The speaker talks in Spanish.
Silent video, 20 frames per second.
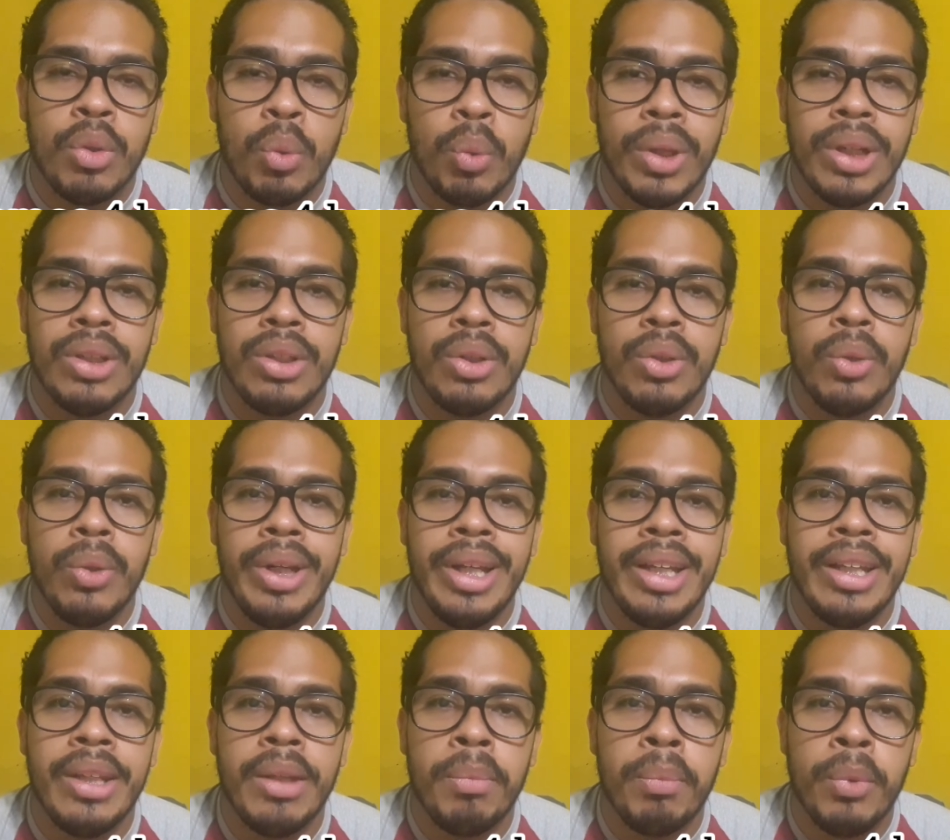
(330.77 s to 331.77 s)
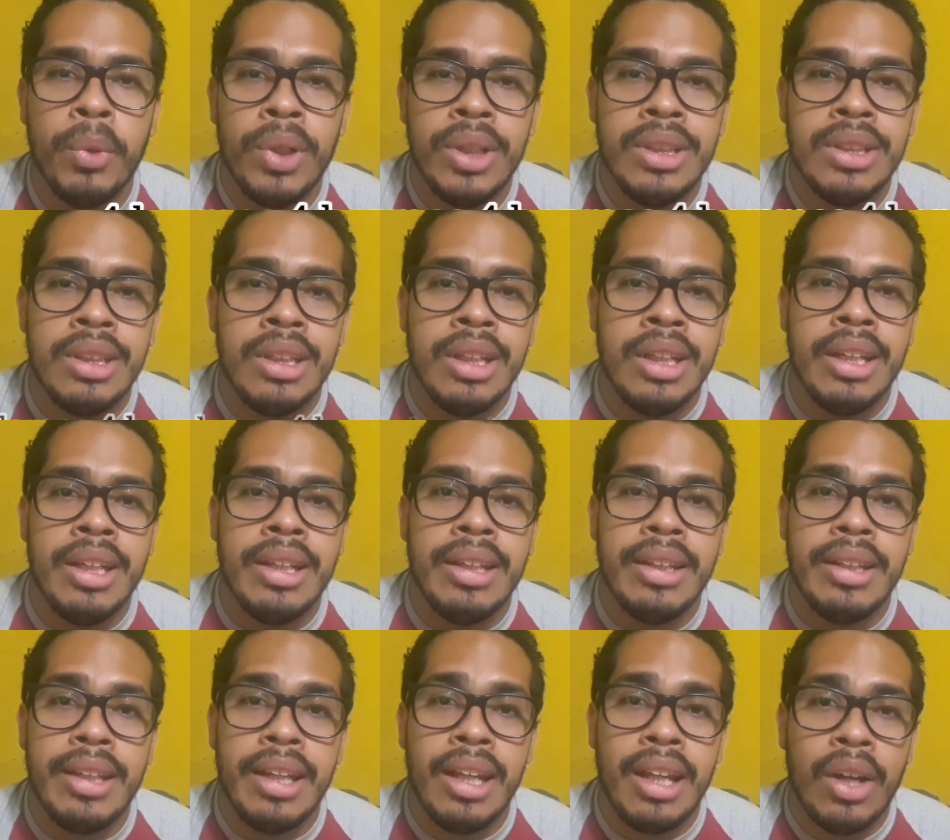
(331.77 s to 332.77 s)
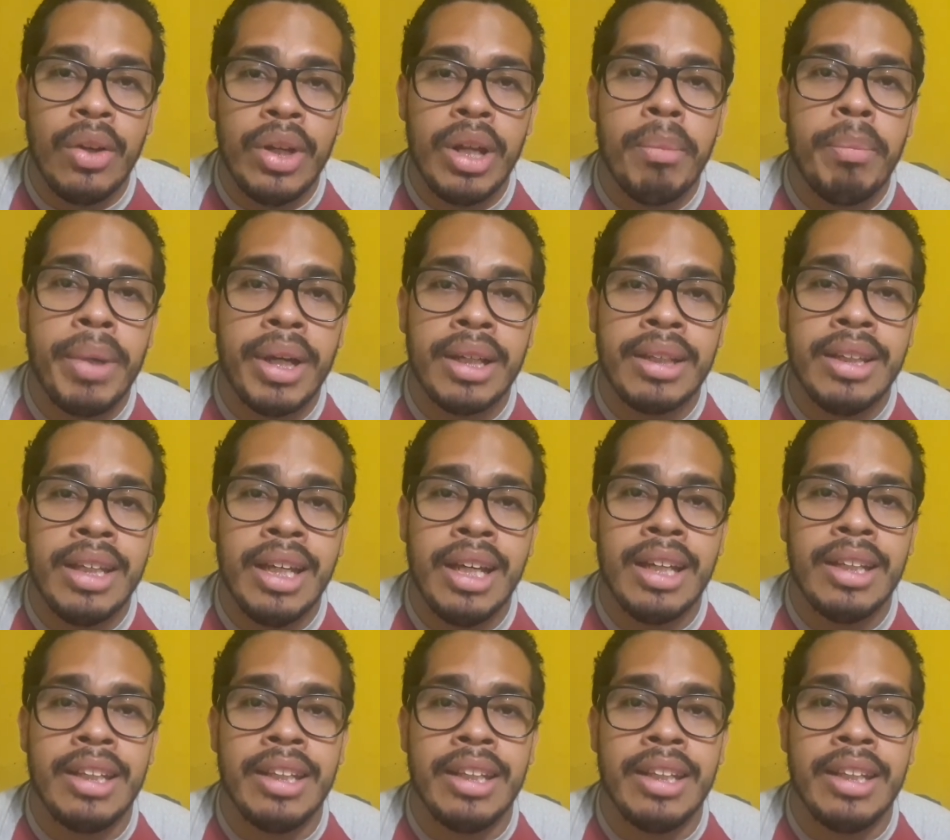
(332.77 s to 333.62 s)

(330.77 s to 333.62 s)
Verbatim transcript: cuatro horas después de la hora pactada.